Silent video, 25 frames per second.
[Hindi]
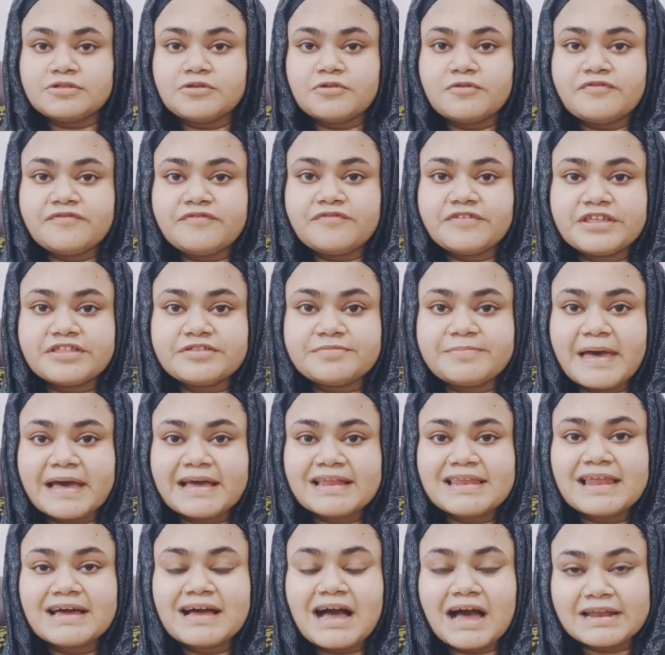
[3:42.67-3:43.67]
तो फेस
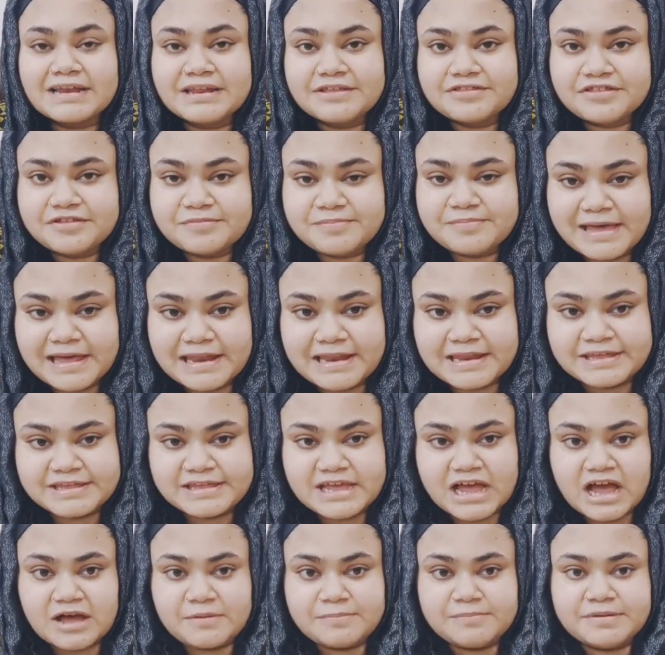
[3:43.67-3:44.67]
पैक लगाने से पहले
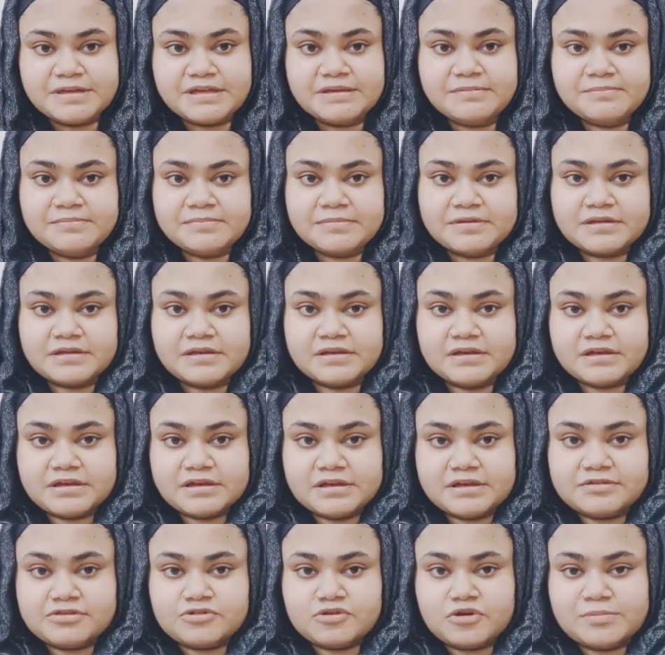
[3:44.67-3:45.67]
यहाँ पे
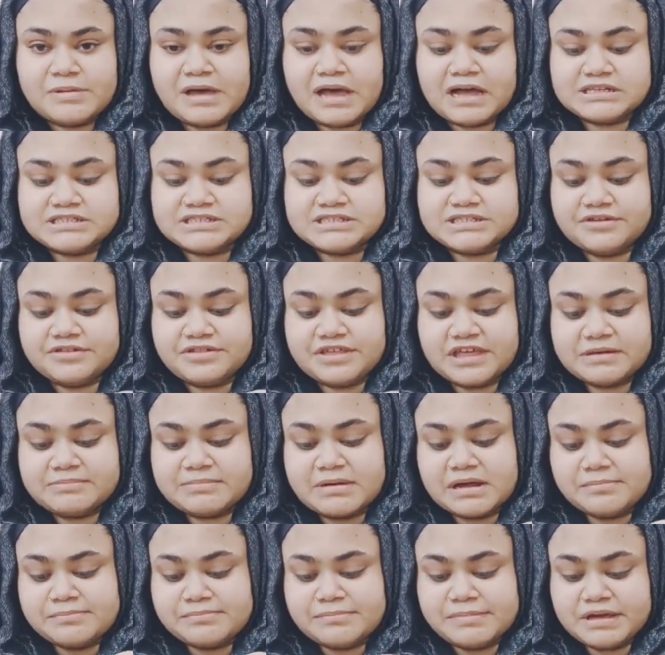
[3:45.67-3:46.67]
इसको मैं अच्छे से एक
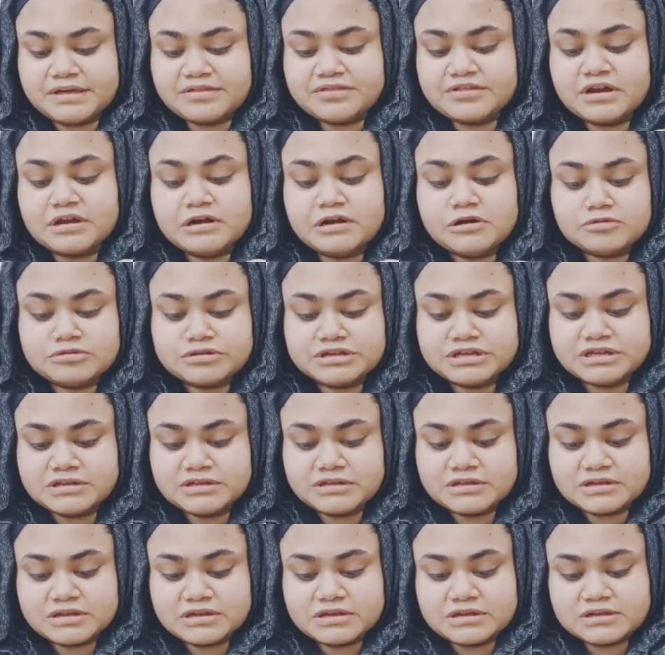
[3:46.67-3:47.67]
बार मिक्स कर लूँगी
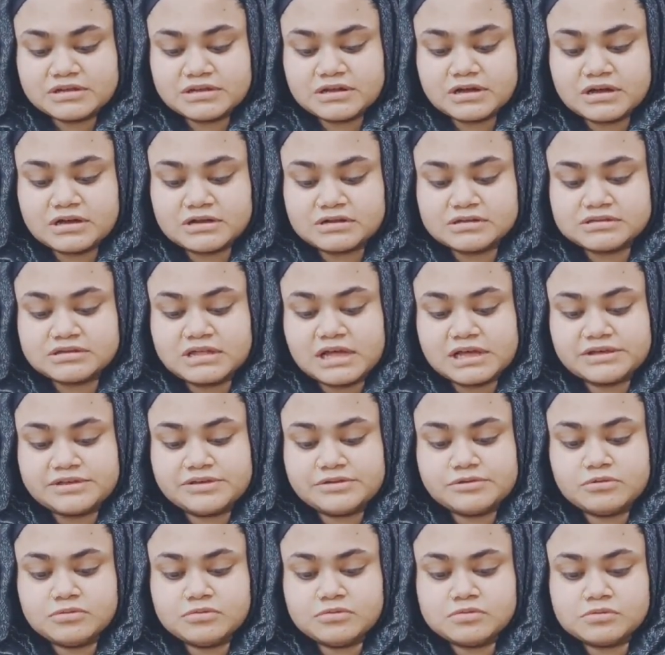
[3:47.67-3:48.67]

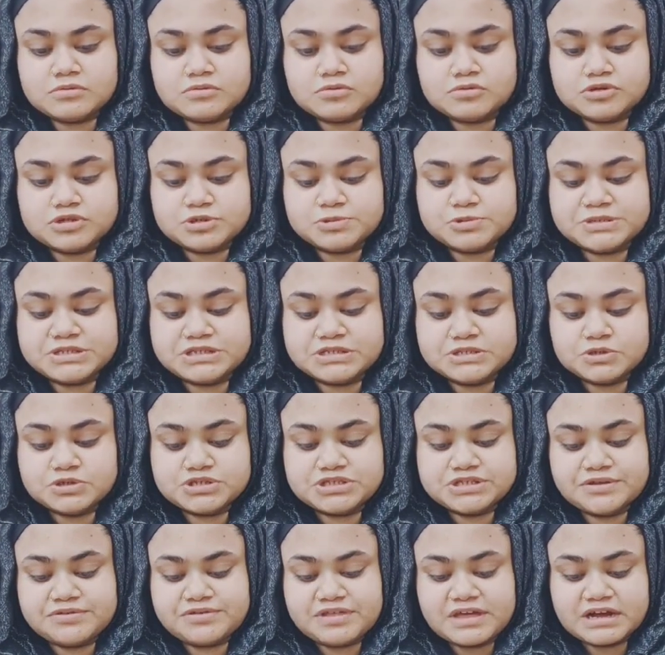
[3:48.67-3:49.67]
ताकि यू नो कुछ भी जो
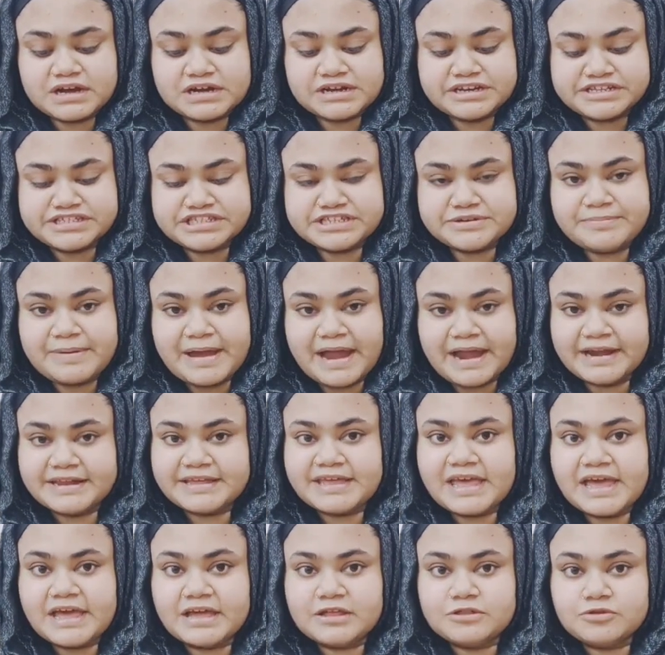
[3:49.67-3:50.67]
चीज़ें अगर नीचे बैठ
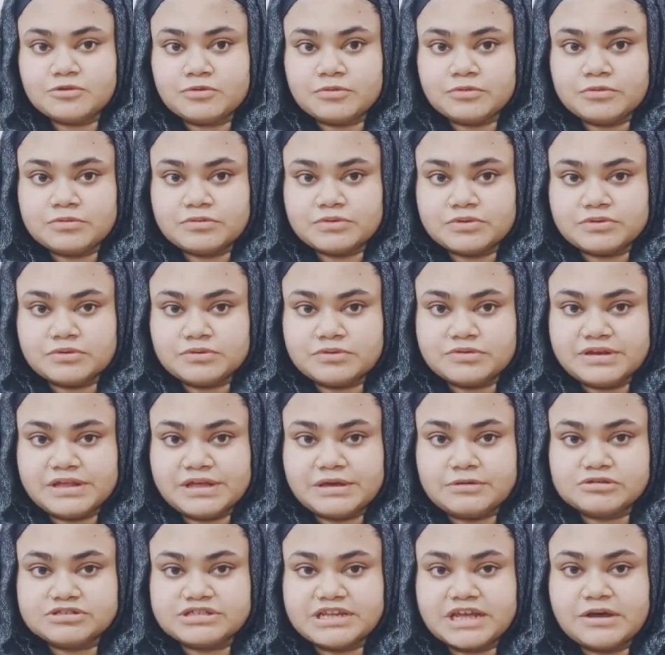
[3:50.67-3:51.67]
गया है तो यू नो
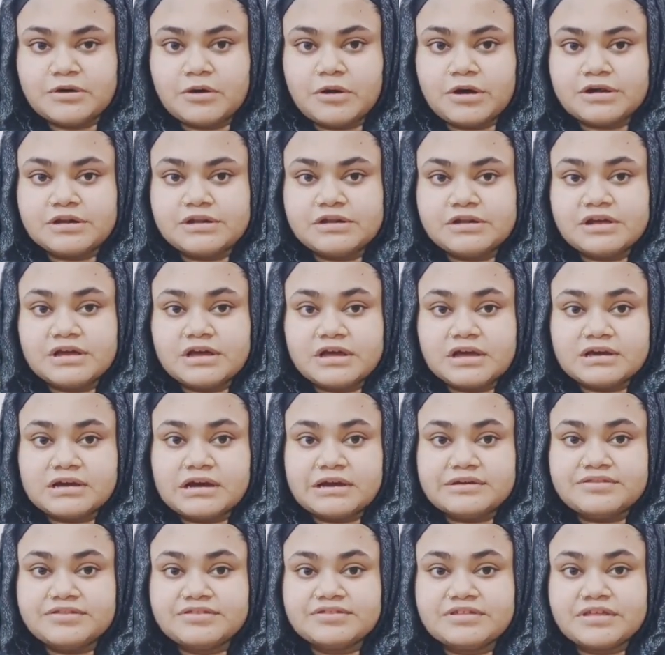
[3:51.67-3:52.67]
ठीक हो जाए और
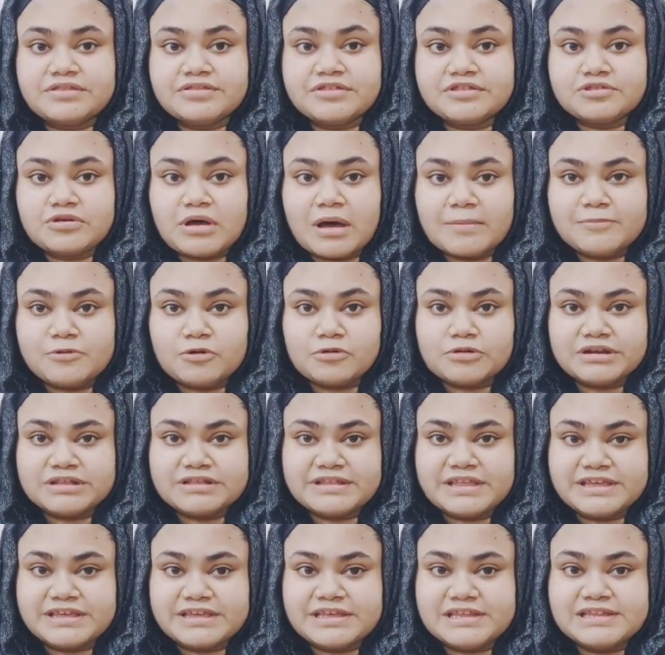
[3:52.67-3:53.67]
कंसिस्टेंसी तो आप लोगों ने
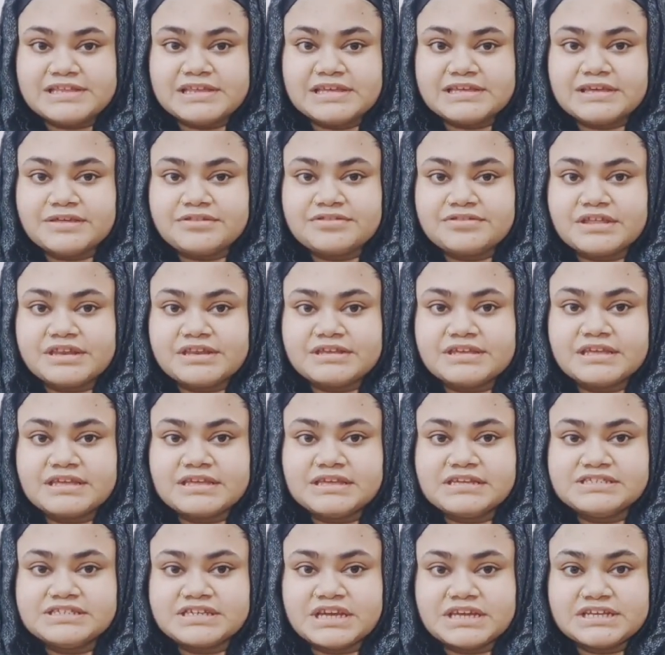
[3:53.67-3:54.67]
देखी ली है किस तरीके
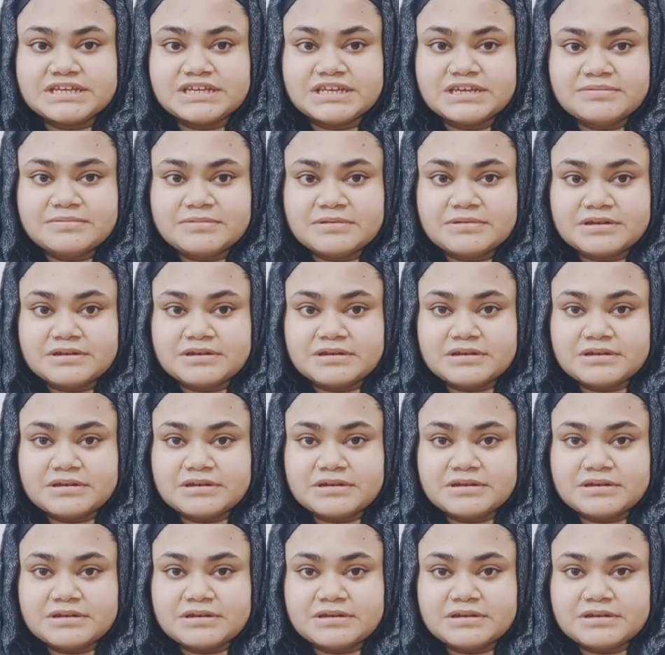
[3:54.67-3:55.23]
की चाहिए